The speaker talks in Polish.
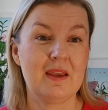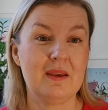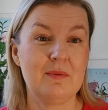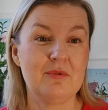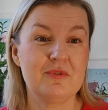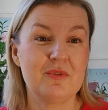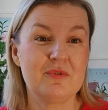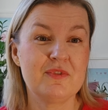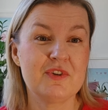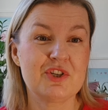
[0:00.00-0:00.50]
I
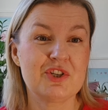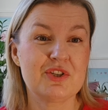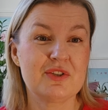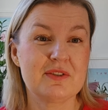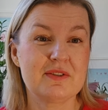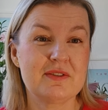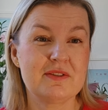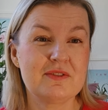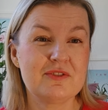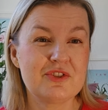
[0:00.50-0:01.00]
mówią,
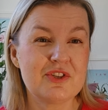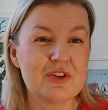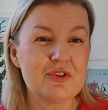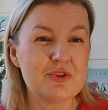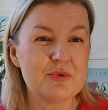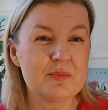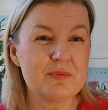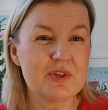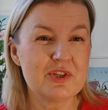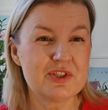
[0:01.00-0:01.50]
wiesz,
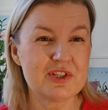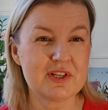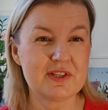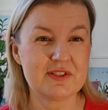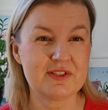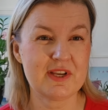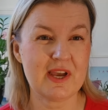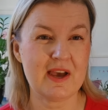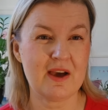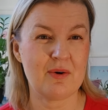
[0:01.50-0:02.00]
czegoś bym jeszcze
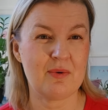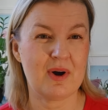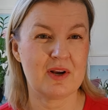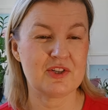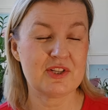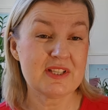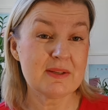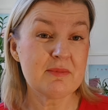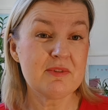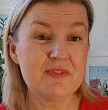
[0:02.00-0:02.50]
chciała.
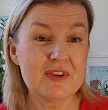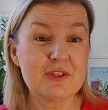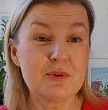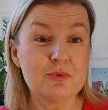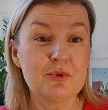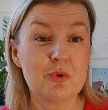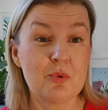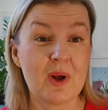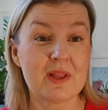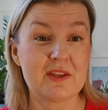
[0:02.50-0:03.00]
Czasami
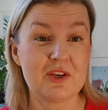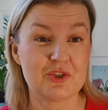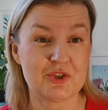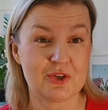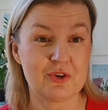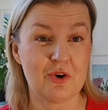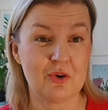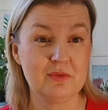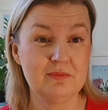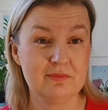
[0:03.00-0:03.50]
wiedzą dokładnie
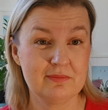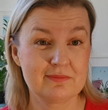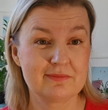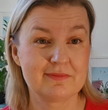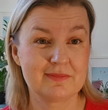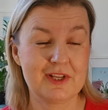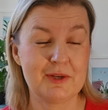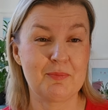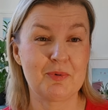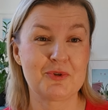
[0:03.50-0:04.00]
czego
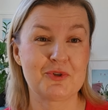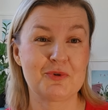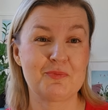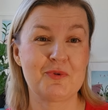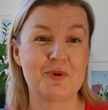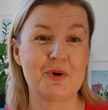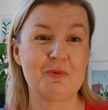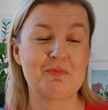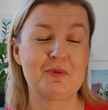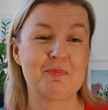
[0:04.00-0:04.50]
i
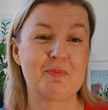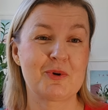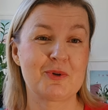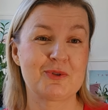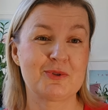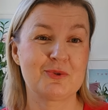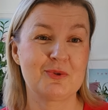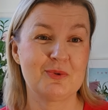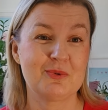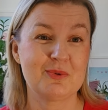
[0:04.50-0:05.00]
potrzebują po
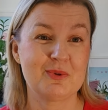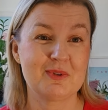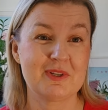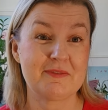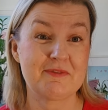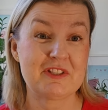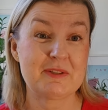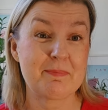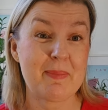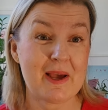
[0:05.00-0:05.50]
prostu
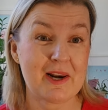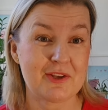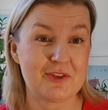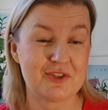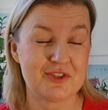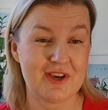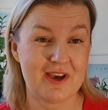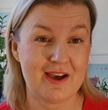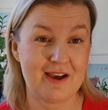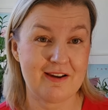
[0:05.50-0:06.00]

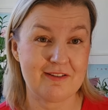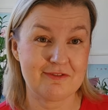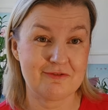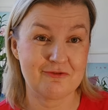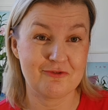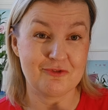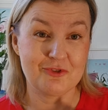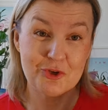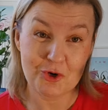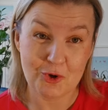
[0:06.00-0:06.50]
wsparcia
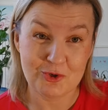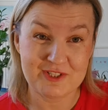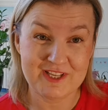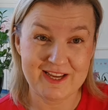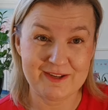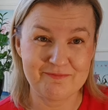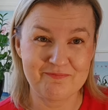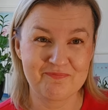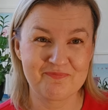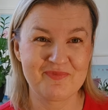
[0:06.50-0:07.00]
w
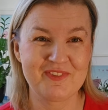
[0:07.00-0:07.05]
drodze